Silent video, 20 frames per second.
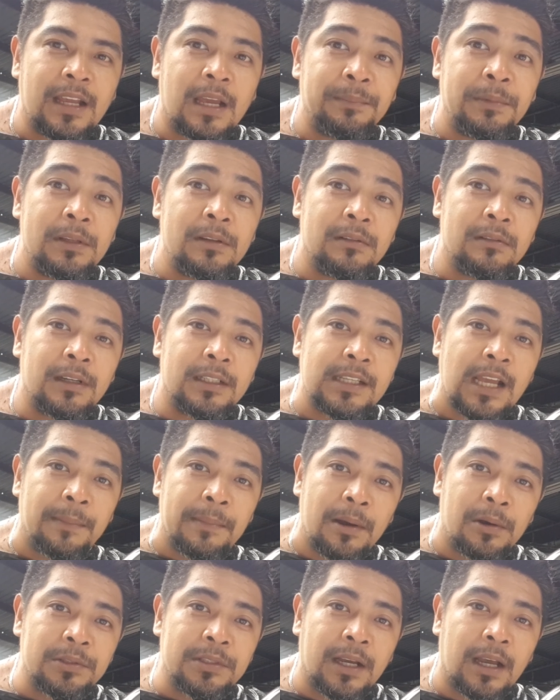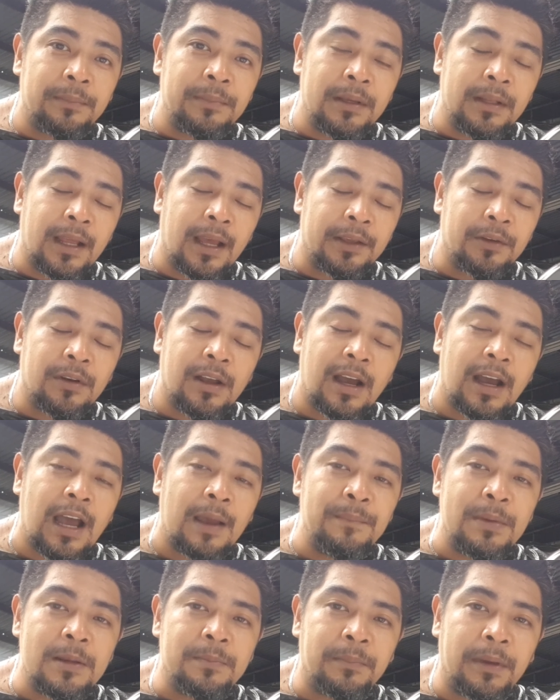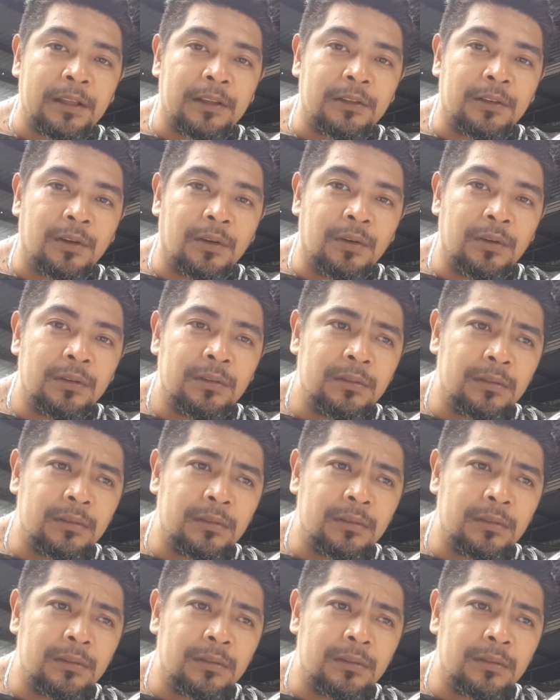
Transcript: Sabi nung kasama ko sa kabina, yung kakabin mate ko,